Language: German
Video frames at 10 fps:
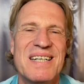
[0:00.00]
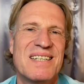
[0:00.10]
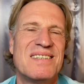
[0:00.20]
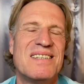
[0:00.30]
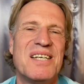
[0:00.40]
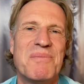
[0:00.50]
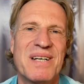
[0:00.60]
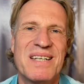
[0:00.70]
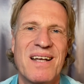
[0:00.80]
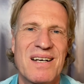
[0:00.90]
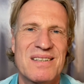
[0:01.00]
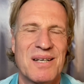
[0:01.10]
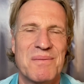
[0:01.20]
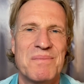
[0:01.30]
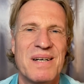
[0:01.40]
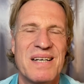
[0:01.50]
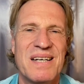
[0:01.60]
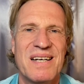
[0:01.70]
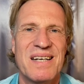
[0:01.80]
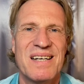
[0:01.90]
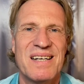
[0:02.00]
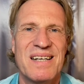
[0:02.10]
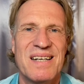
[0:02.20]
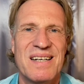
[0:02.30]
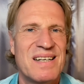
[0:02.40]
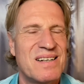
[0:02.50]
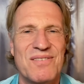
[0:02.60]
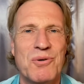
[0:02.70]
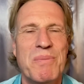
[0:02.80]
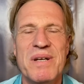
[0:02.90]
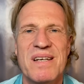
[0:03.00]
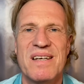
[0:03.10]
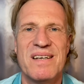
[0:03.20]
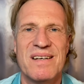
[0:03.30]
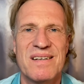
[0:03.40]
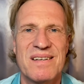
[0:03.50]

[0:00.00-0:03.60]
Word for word: dass die immer gedacht haben, wo bin ich hier?